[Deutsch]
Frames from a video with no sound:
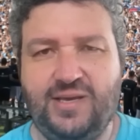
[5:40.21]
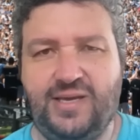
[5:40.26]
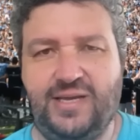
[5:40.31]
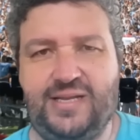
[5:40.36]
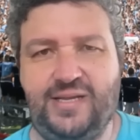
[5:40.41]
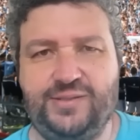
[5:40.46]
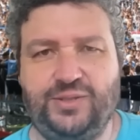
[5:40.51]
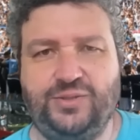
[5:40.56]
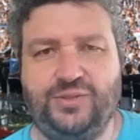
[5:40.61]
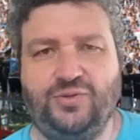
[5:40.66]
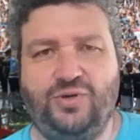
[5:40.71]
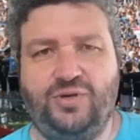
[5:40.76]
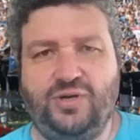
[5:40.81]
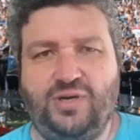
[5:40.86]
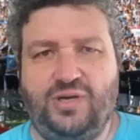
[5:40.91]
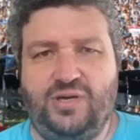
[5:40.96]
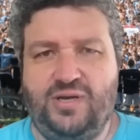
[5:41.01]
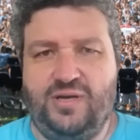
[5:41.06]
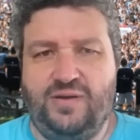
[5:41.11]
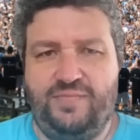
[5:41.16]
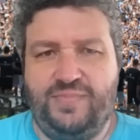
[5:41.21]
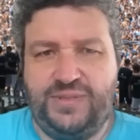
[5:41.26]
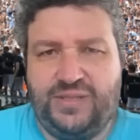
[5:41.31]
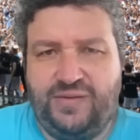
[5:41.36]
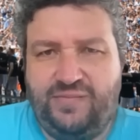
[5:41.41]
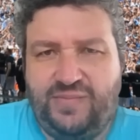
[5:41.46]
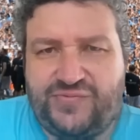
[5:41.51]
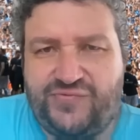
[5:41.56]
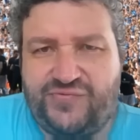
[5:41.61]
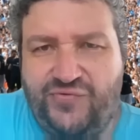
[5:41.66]
Ich lese euch noch äh, ein
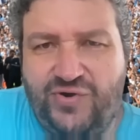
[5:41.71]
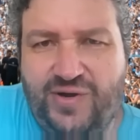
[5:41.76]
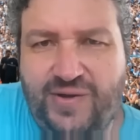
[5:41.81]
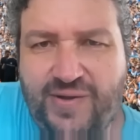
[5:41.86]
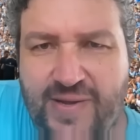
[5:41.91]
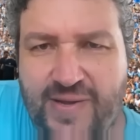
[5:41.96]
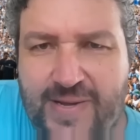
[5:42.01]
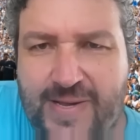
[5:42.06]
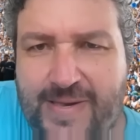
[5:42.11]
bisschen was vor.